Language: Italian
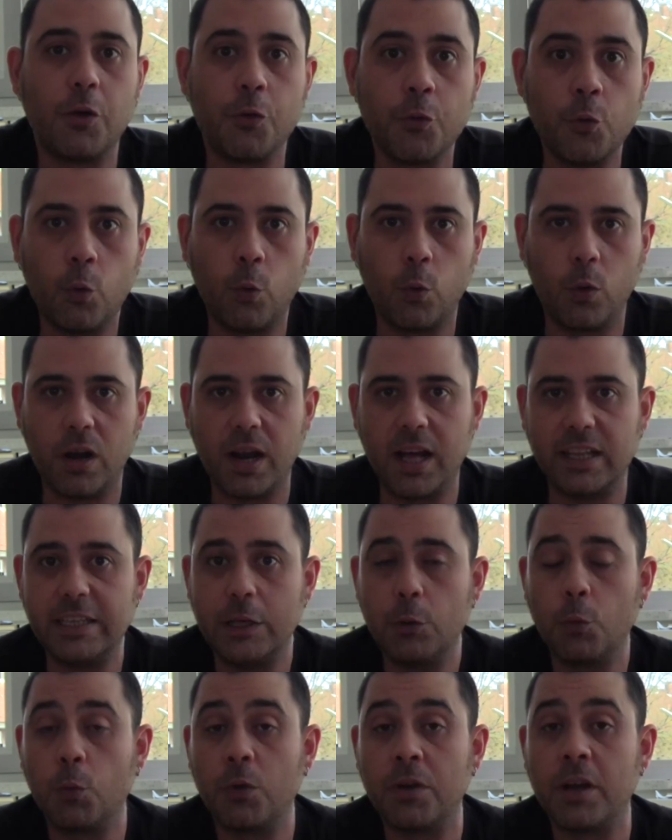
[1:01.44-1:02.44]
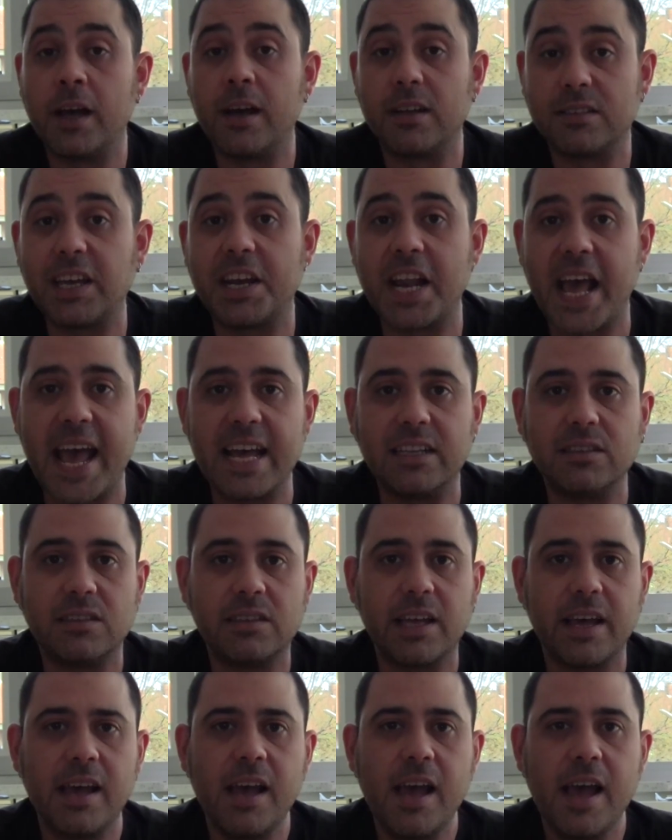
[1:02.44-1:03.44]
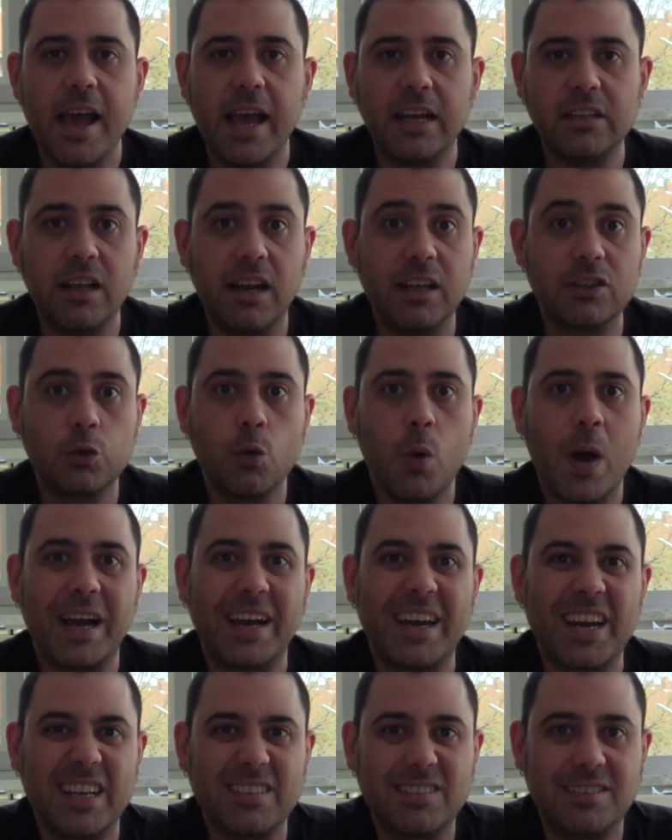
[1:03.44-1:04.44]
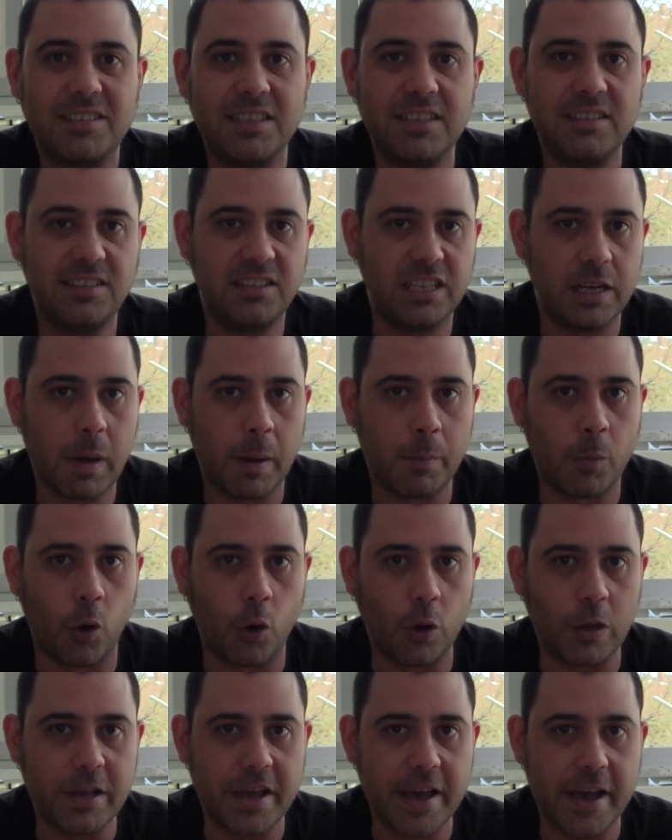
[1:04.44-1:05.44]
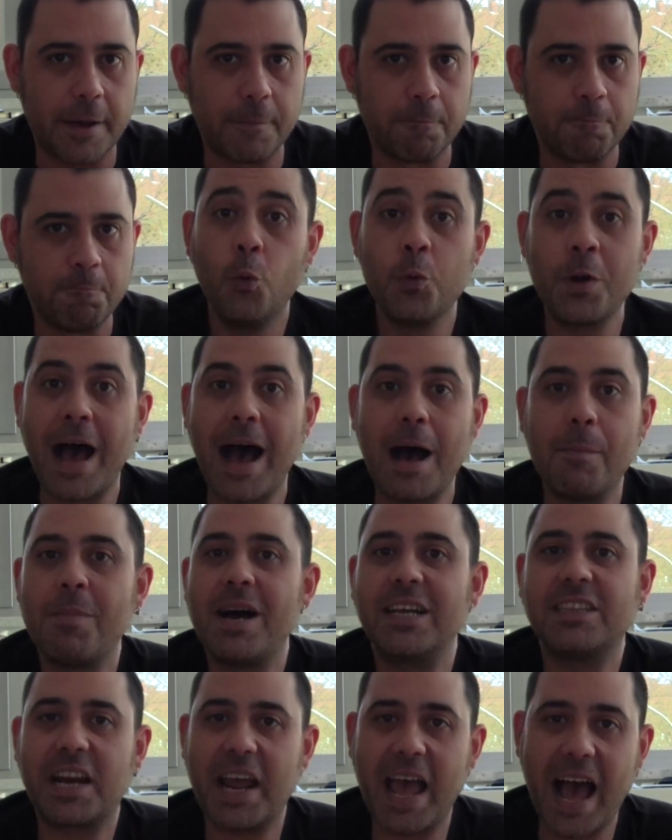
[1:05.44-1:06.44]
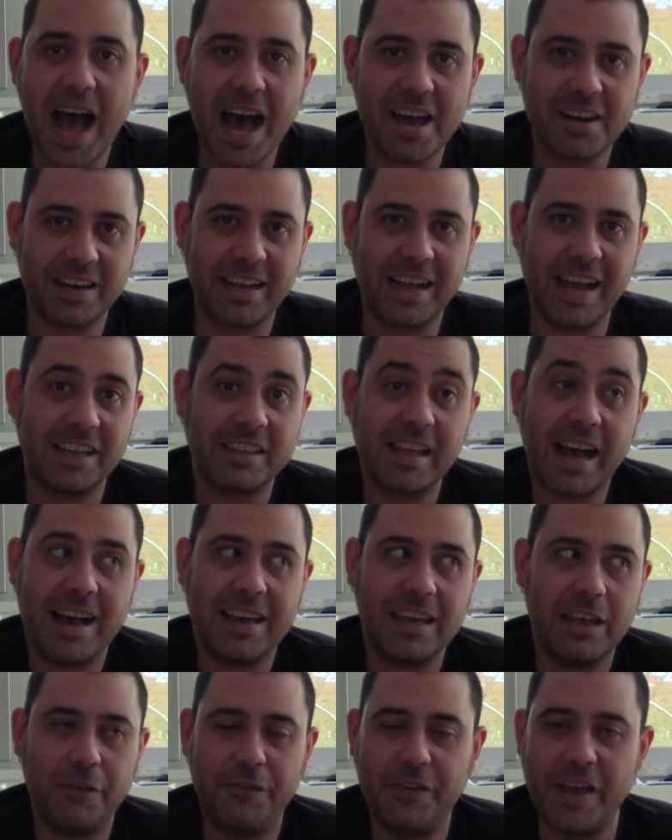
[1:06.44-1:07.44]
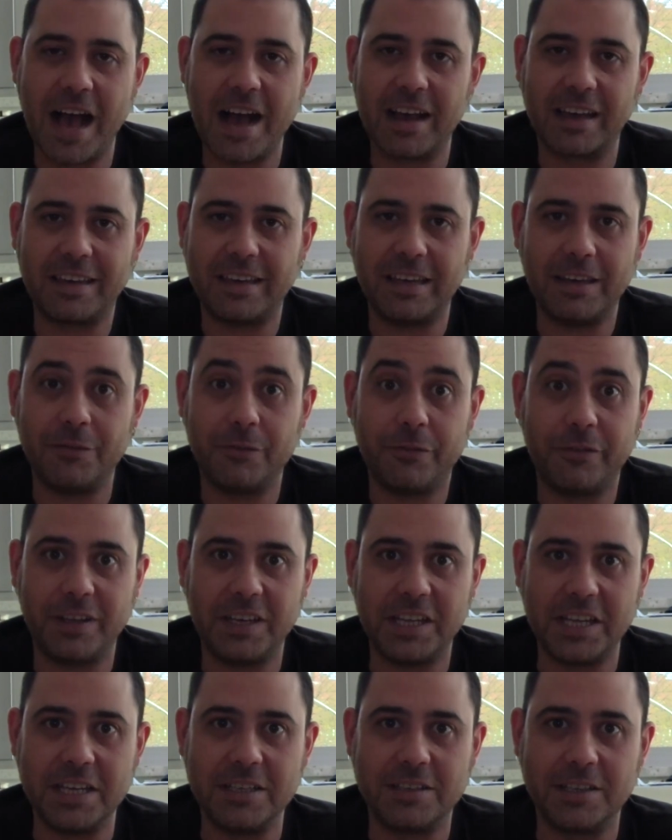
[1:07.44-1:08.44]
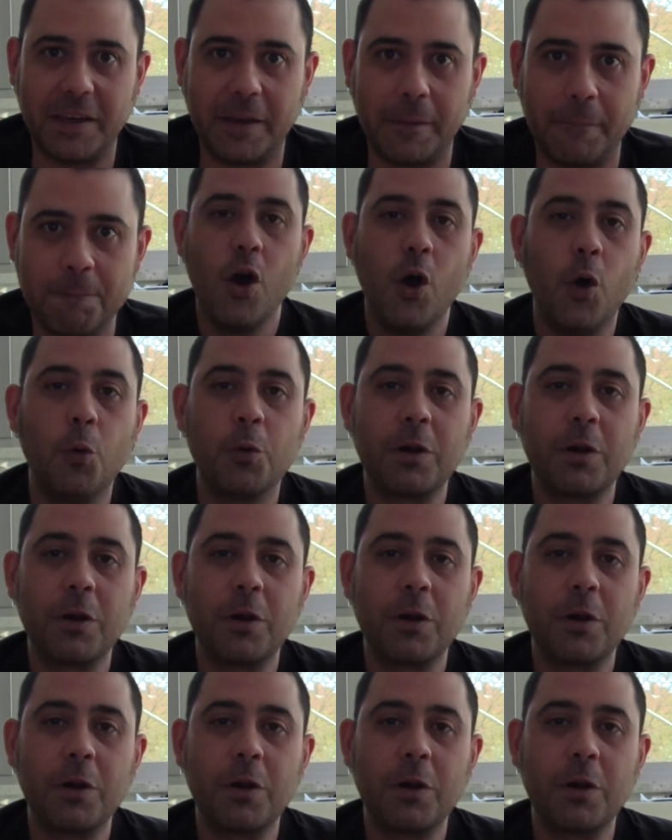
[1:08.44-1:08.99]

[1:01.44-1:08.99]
al nulla di un tenente e della sua grassissima moglie, una matriarca dai fianchi infiniti.